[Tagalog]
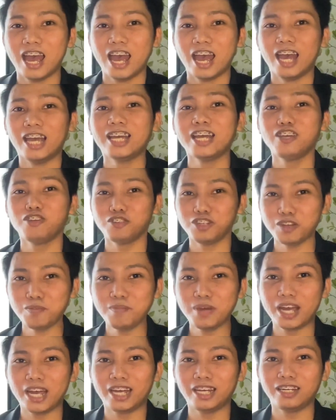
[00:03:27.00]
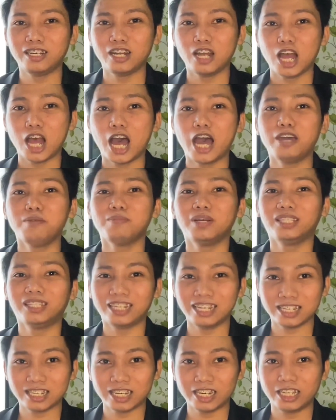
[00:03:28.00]
Ngayon naman ay
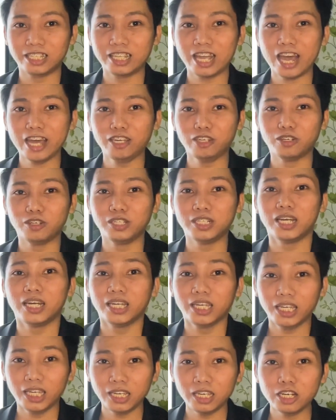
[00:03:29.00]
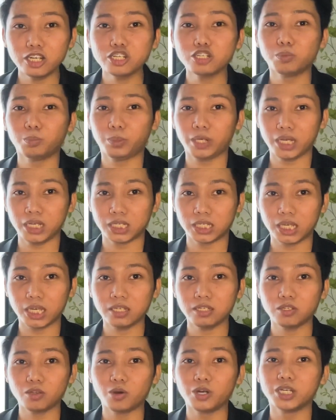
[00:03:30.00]
mag-translate tayo ng English
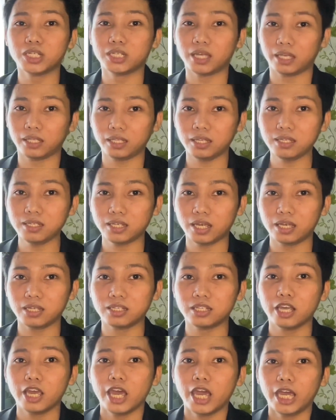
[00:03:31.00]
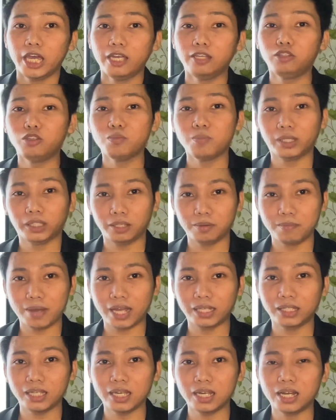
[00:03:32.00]
phrases or sentences into
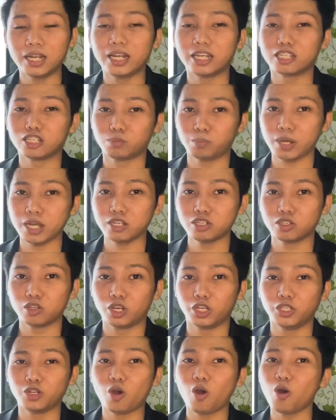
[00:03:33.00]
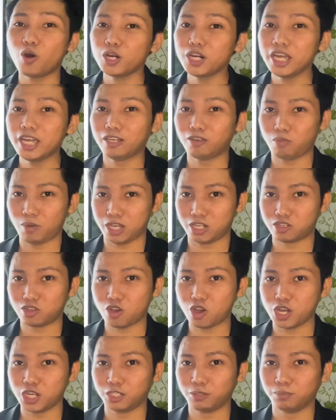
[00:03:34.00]
mathematical expression or
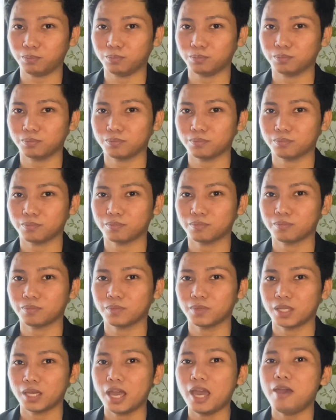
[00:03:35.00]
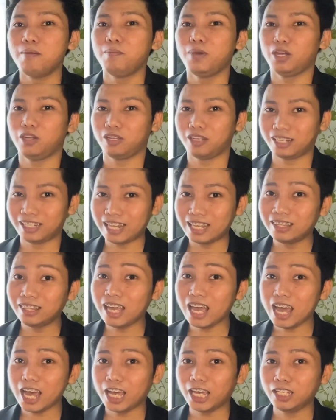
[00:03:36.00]
equation. Pero
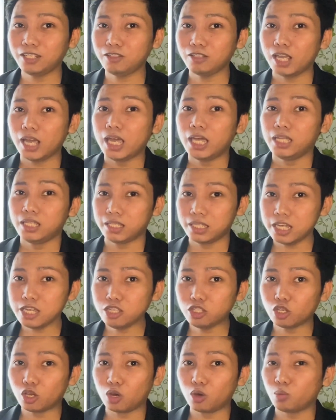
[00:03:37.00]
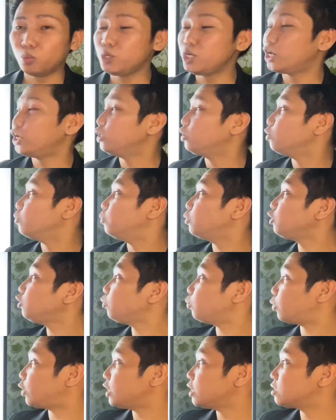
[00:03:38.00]
tandaan, dito we are to put
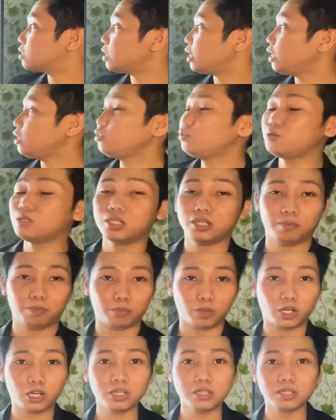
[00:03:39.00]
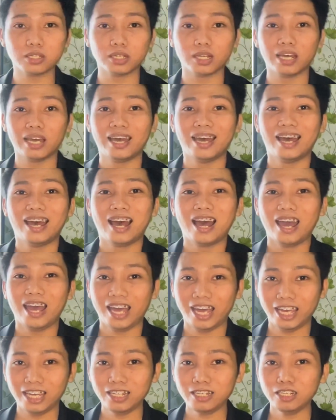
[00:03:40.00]
words into symbols
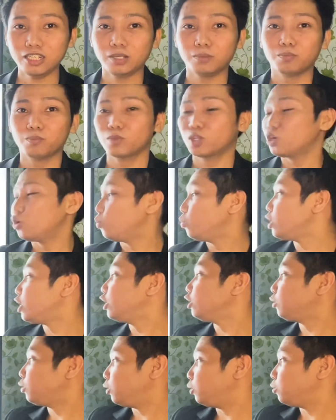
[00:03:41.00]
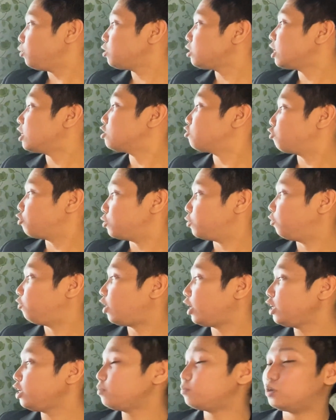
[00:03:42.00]
and we are to use as few
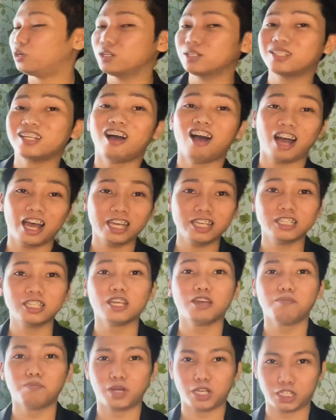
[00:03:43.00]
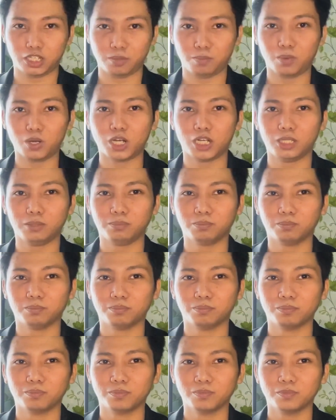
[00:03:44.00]
variables as possible.
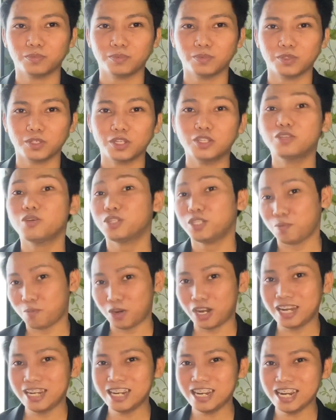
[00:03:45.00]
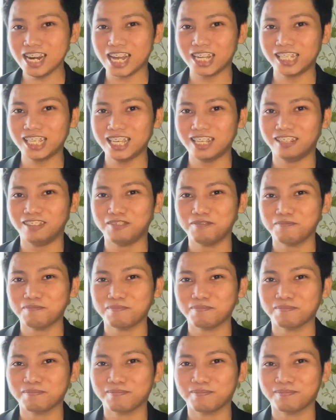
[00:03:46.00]
So simulan na natin.
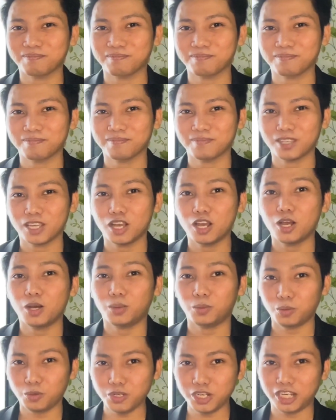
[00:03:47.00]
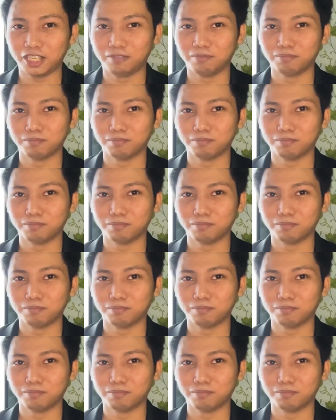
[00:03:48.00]
Una,